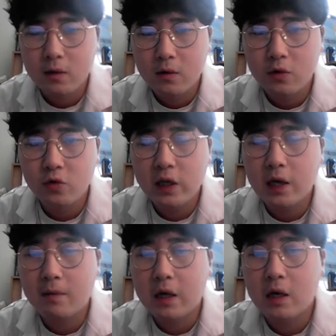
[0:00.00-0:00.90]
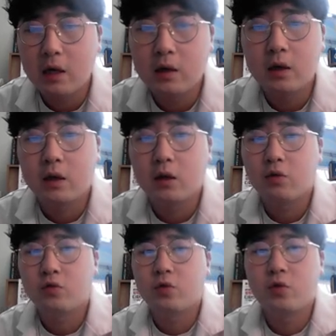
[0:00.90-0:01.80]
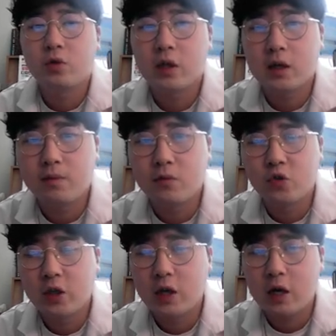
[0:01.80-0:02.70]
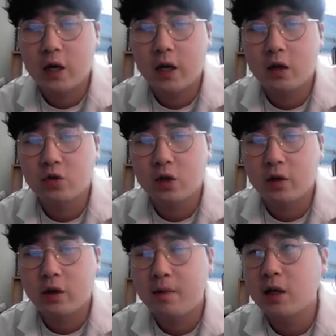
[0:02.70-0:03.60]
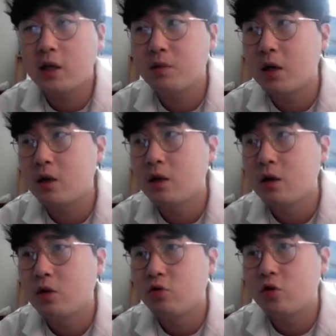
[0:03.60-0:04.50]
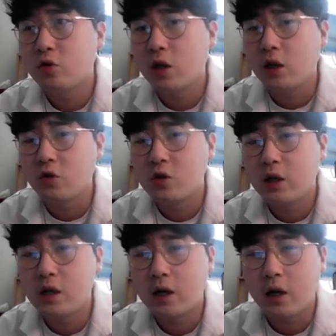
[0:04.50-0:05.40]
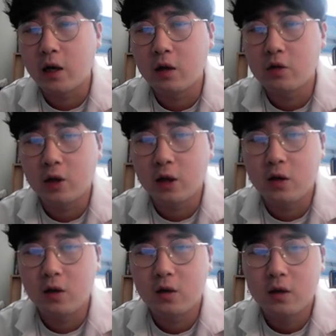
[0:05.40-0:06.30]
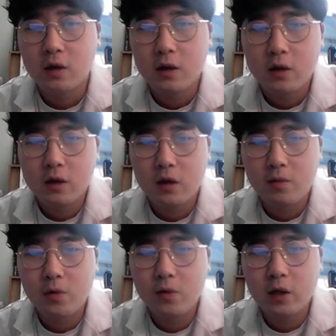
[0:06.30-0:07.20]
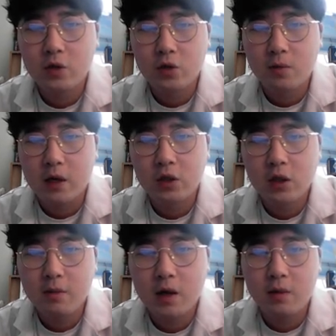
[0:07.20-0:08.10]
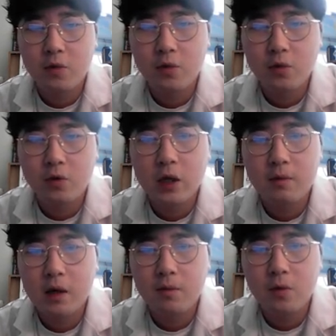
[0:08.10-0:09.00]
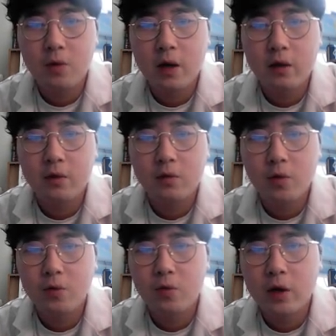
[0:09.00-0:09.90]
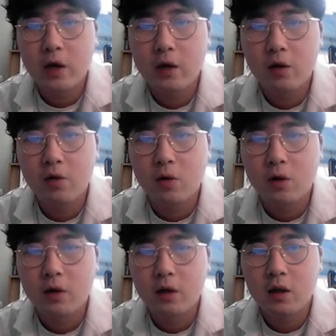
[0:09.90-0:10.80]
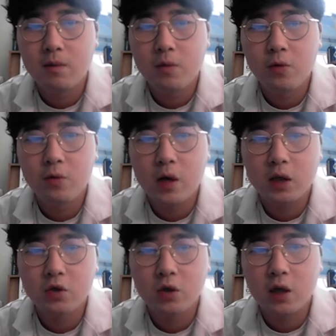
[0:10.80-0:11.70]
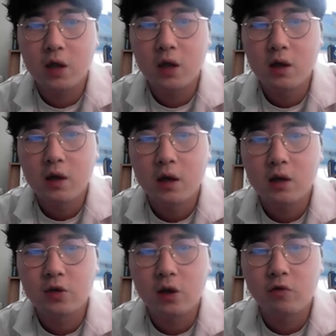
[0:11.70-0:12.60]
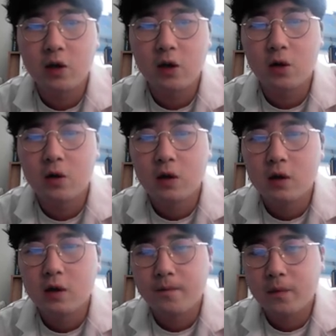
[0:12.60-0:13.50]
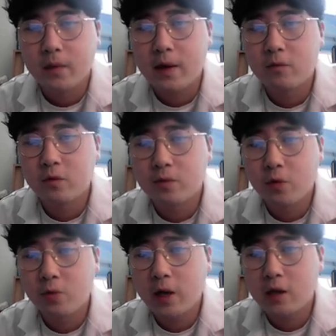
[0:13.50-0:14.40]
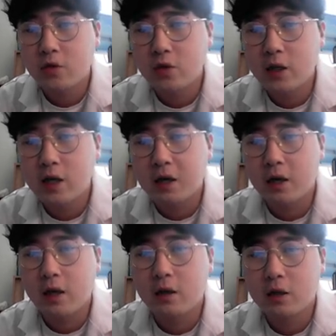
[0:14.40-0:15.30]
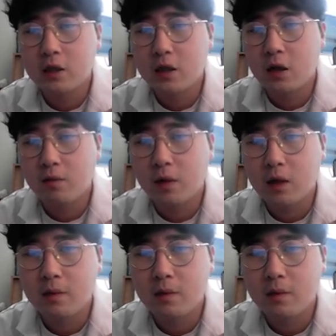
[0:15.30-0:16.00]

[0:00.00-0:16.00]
유리나방 같은 경우도 이제 줄기를 가해한 해충이에요. 나방이지만 유충이 줄기를 가해한 해충이에요. 그래서 포도해충, 박쥐나방, 포도유리나방, 포도한, 포도호랑하늘소, 얘는 포도가 기주인 해충이고요. 나무, 포도에 줄기를 가해하는 특징이 있습니다.